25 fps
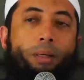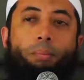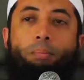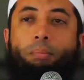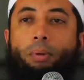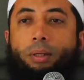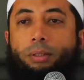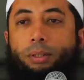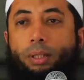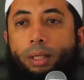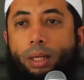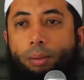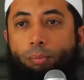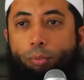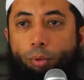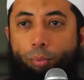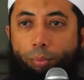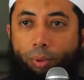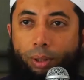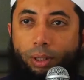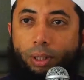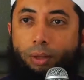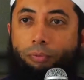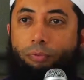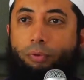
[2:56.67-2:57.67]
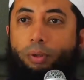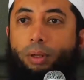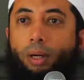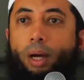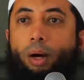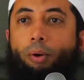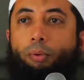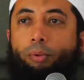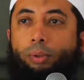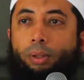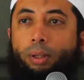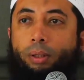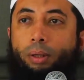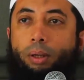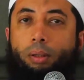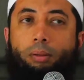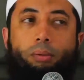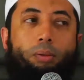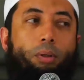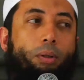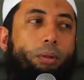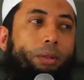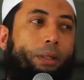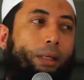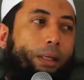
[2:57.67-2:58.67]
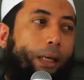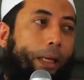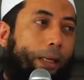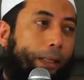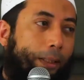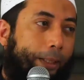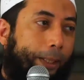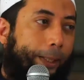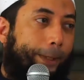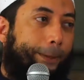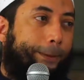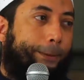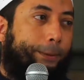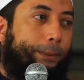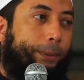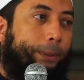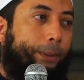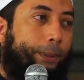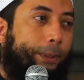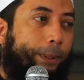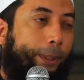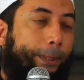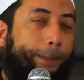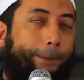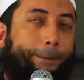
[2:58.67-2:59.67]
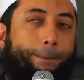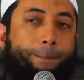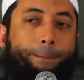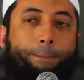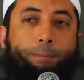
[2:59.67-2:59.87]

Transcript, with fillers: Masih ada muminya Fir'aun yang Allah kekalkan gitu kan.